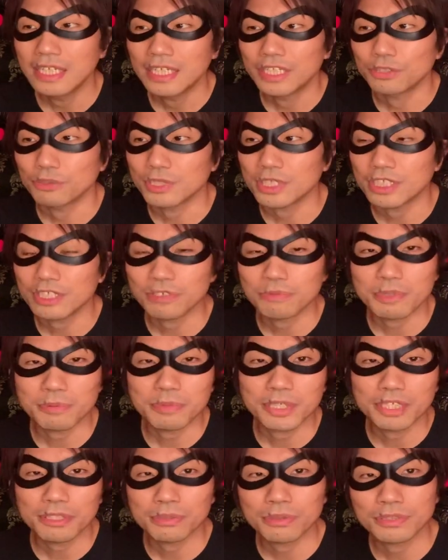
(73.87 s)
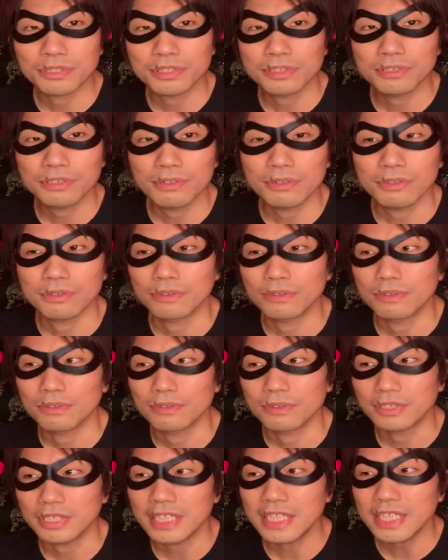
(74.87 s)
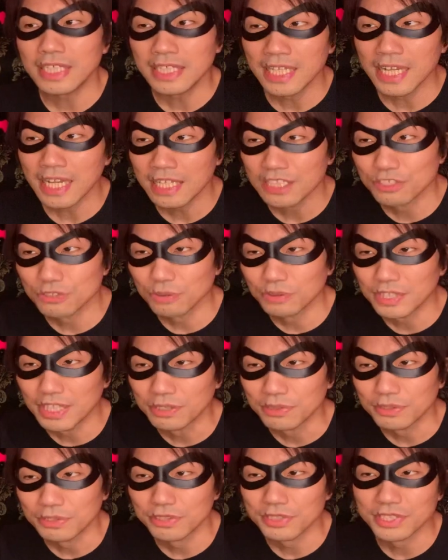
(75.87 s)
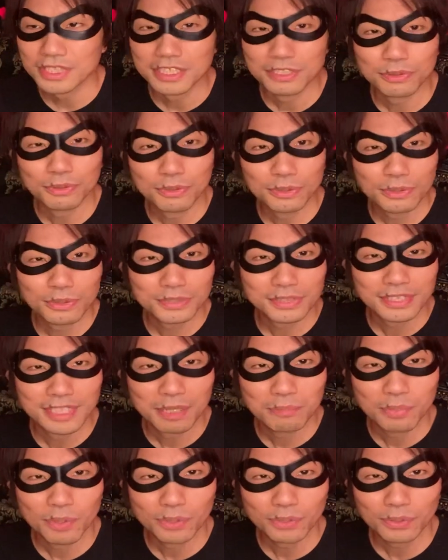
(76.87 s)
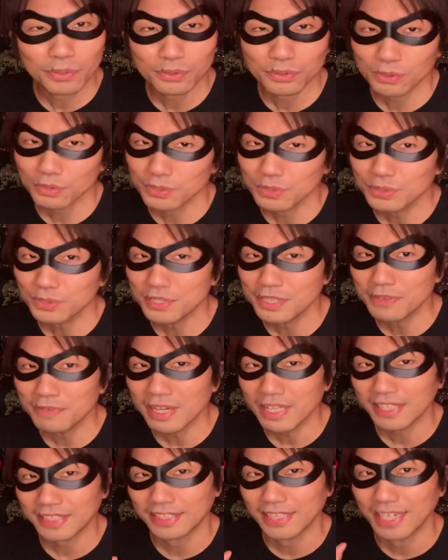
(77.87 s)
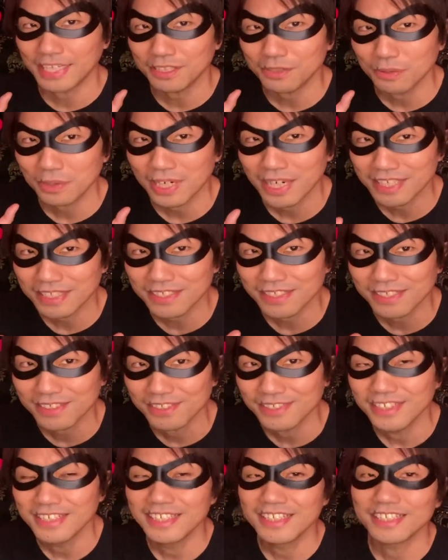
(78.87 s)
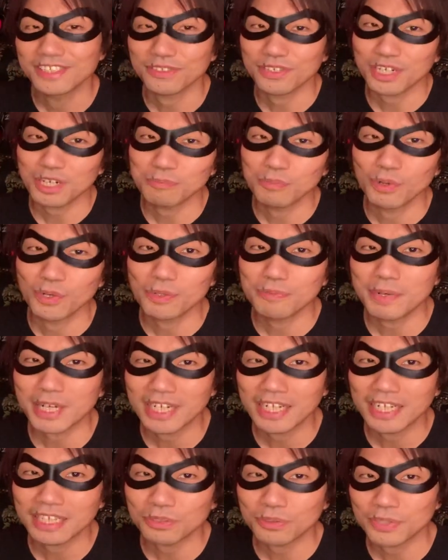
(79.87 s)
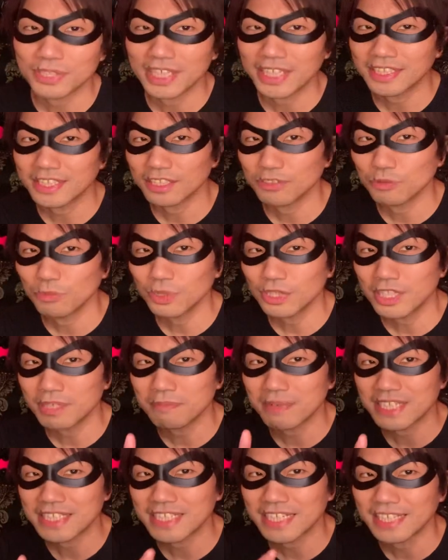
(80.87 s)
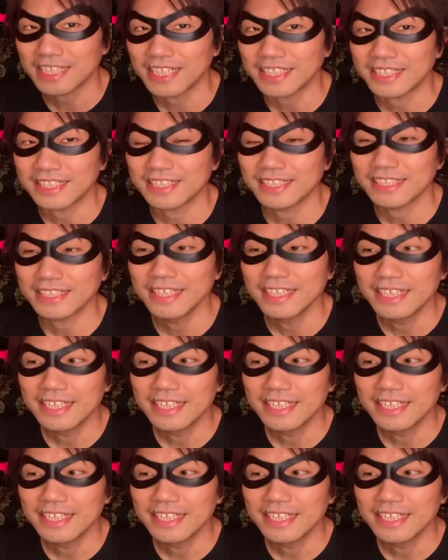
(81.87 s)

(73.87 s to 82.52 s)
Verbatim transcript: 4人組ビートルズのリーダー、ジョン・レノン、そしてそのサポートというには才能がありすぎる。それがポール・マッカートニーだったと思って間違いないです。